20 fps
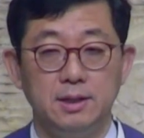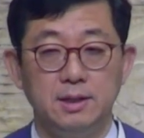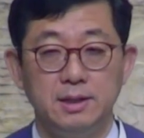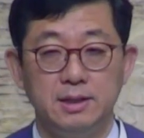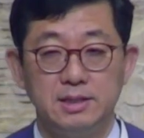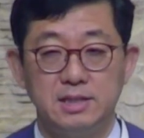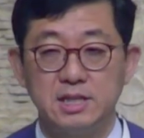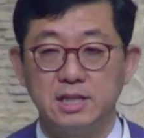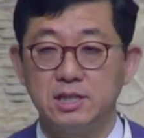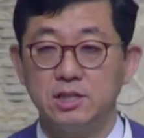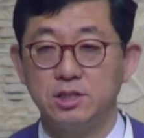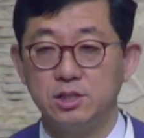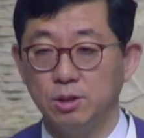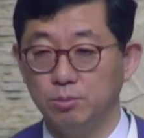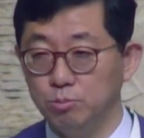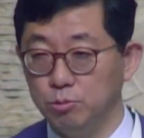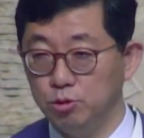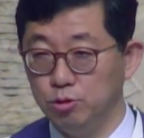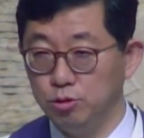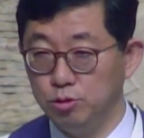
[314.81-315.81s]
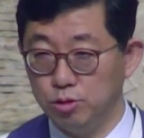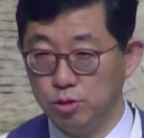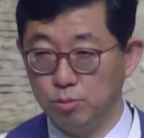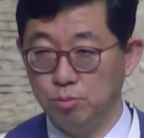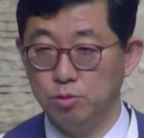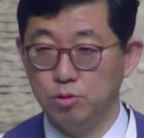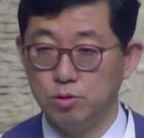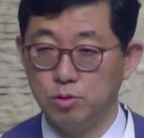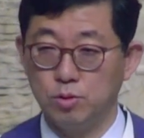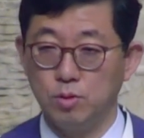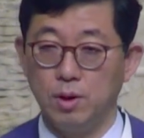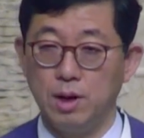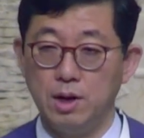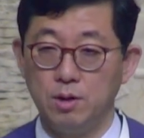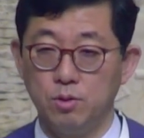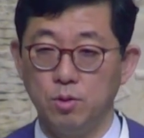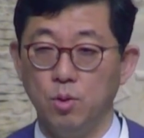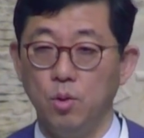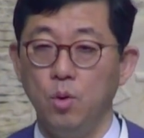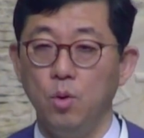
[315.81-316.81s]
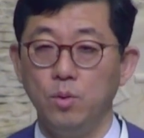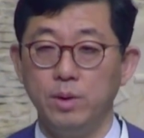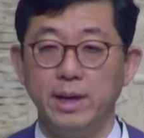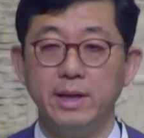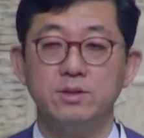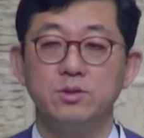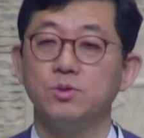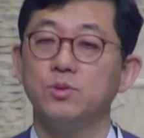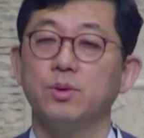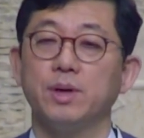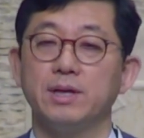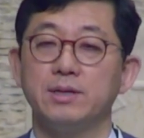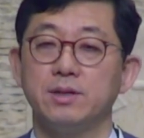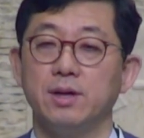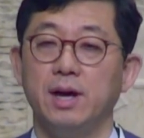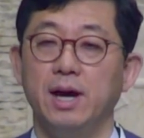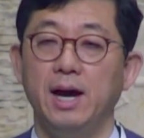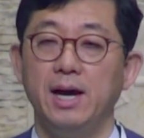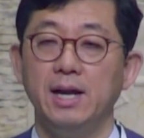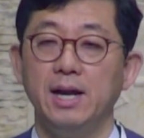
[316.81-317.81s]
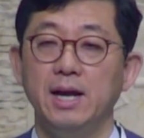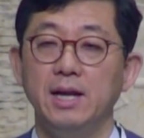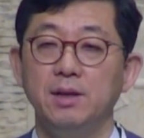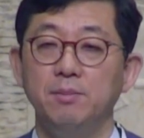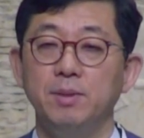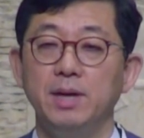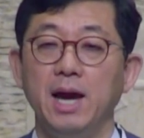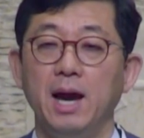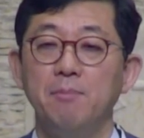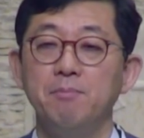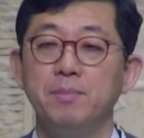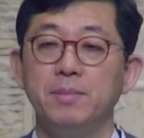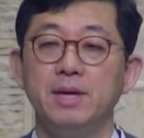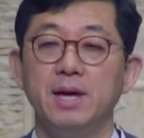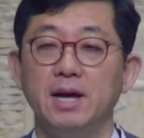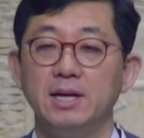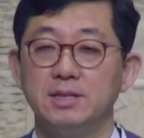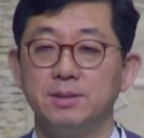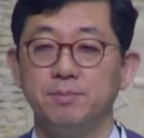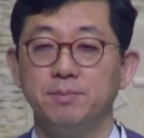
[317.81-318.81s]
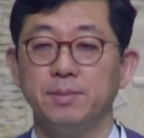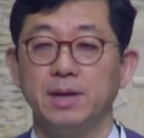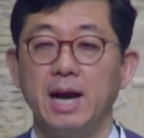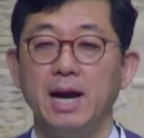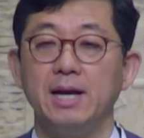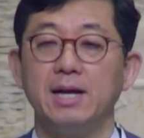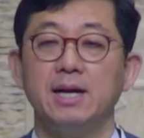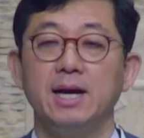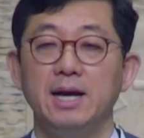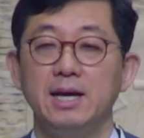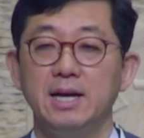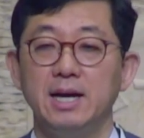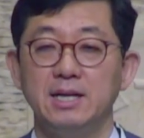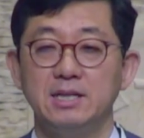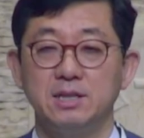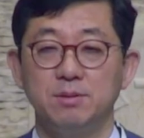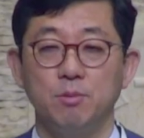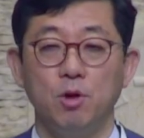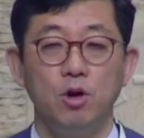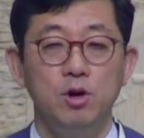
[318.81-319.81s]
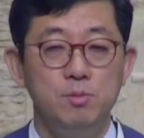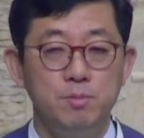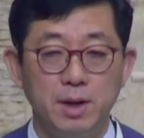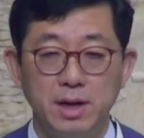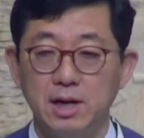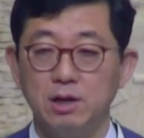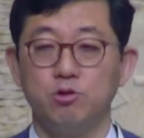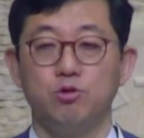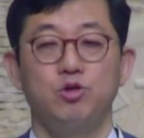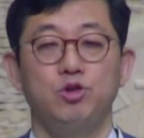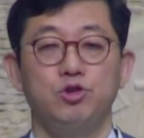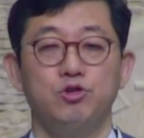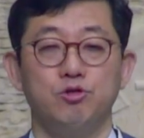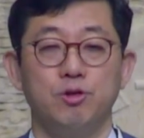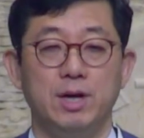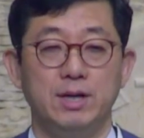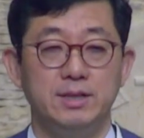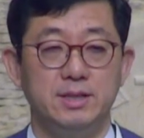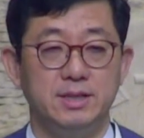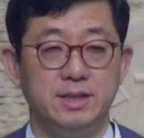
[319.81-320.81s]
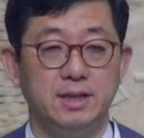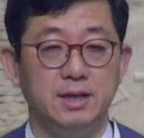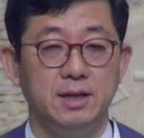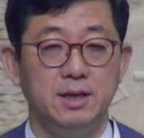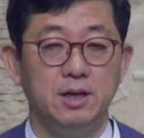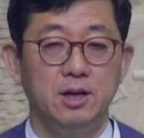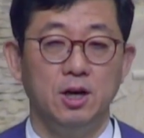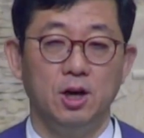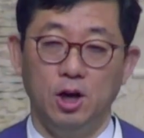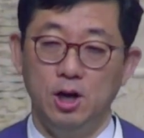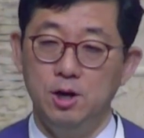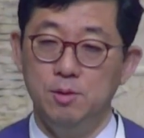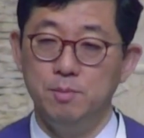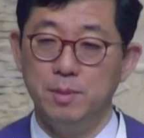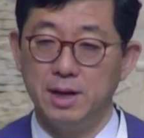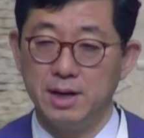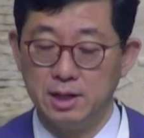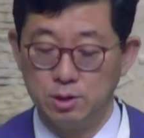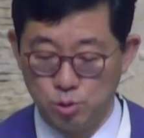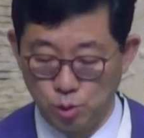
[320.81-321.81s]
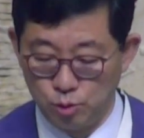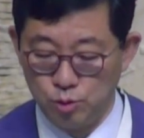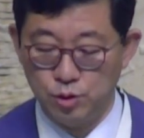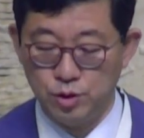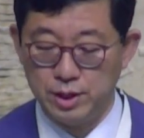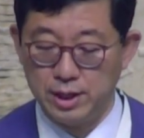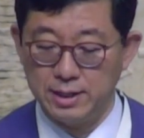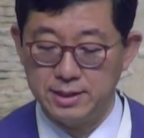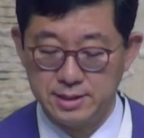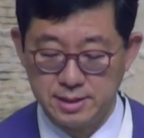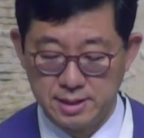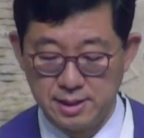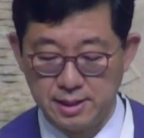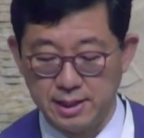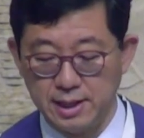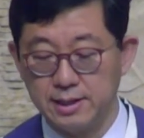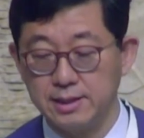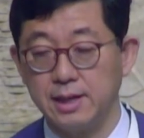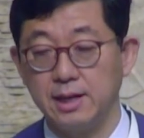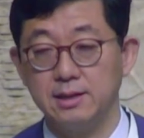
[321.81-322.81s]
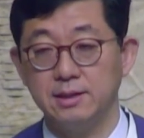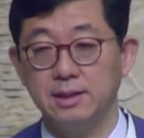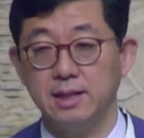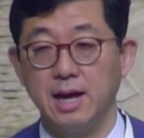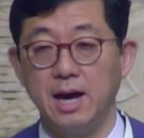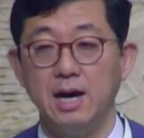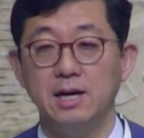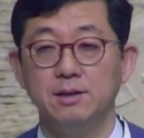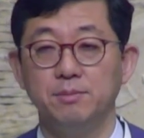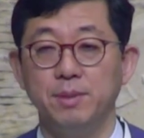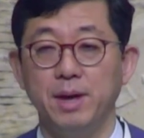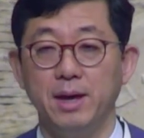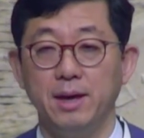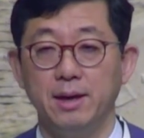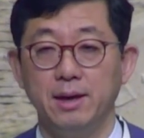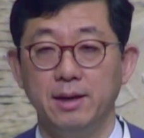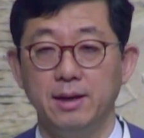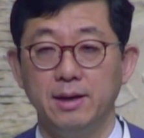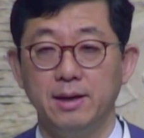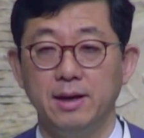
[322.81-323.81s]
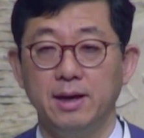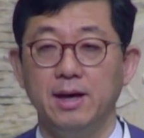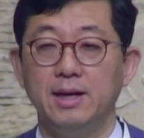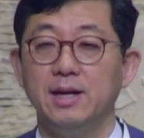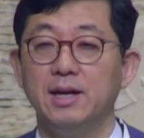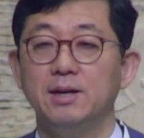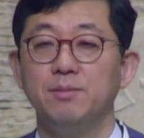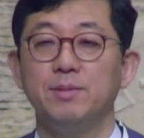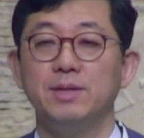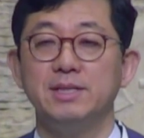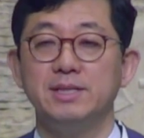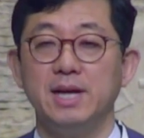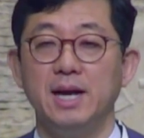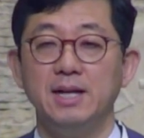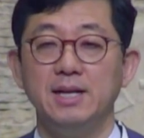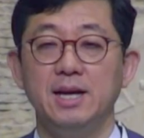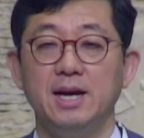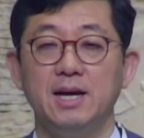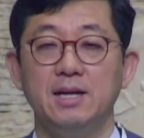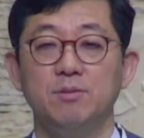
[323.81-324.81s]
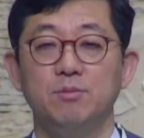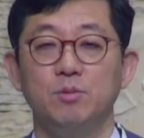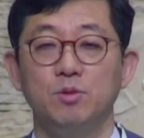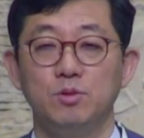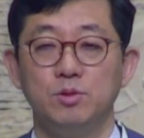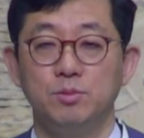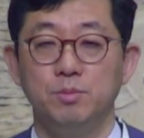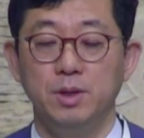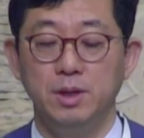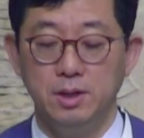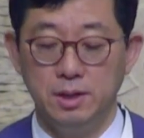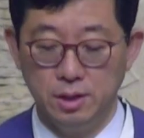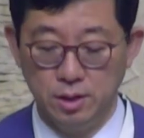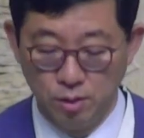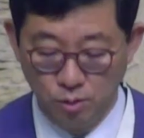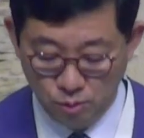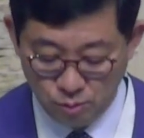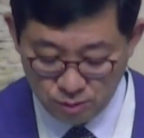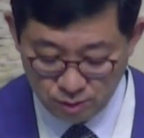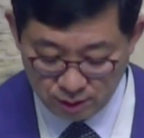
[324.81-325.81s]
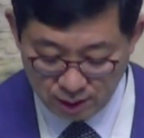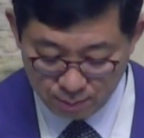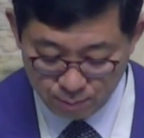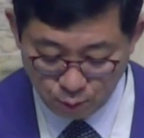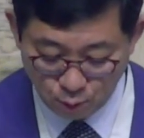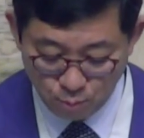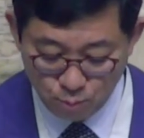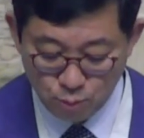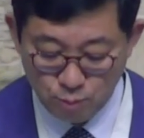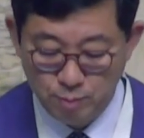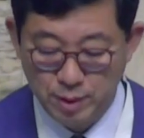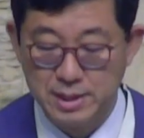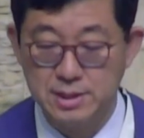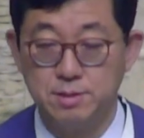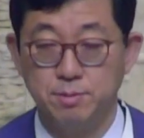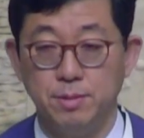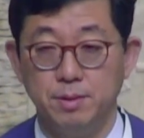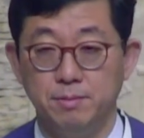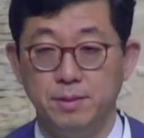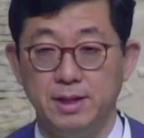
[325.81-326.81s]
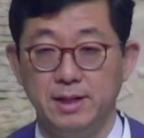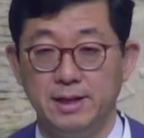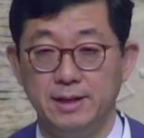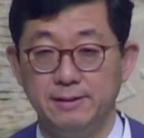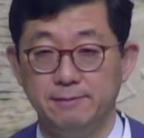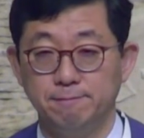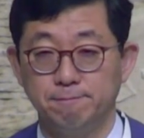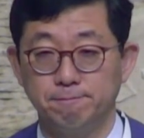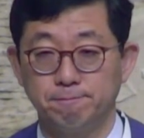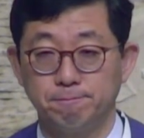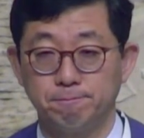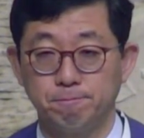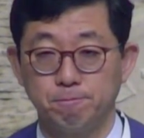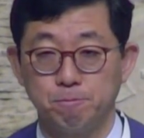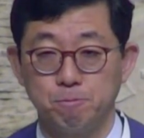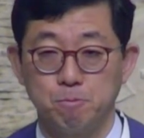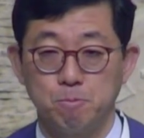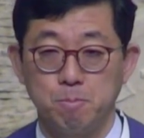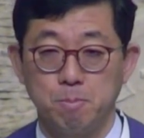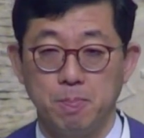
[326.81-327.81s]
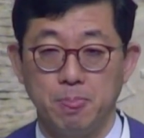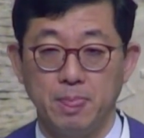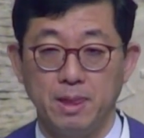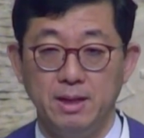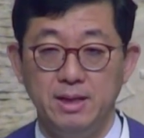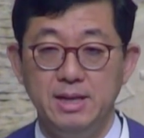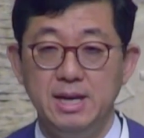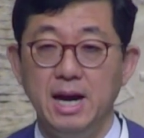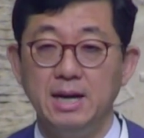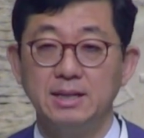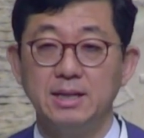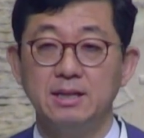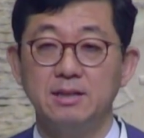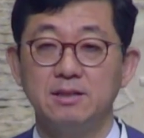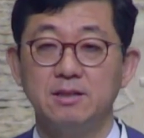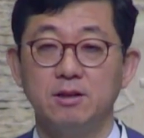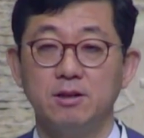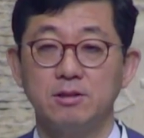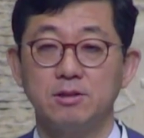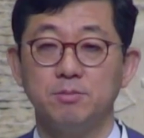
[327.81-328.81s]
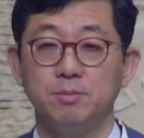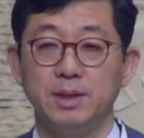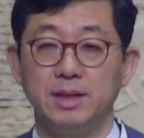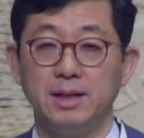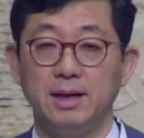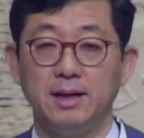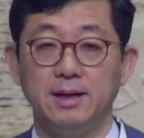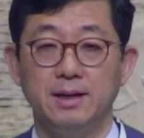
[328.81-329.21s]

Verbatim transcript: 직접 눈으로 묵도하고 홍해 속에서 하나님이 함께 하심, 가까이 하심 얼마나 귀중한지, 얼마나 존귀한지를 깨달은 다음에 하나님을 찬양하는 모습이 오늘의 본문 말씀입니다. 이야기는 그렇습니다.